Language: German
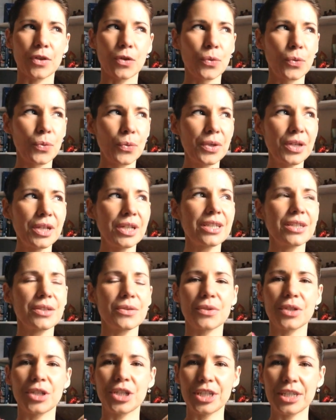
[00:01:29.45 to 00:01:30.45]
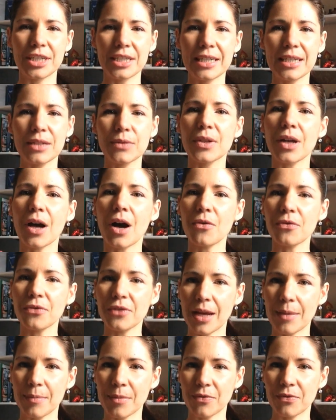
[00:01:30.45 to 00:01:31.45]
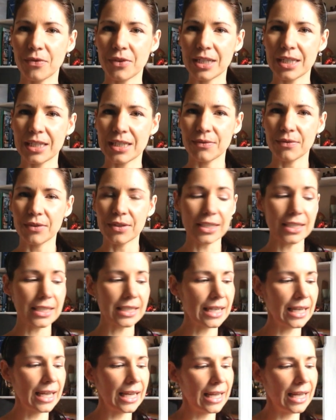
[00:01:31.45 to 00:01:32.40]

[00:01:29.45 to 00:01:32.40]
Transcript: ruhig und still und aufnahmefähig wird.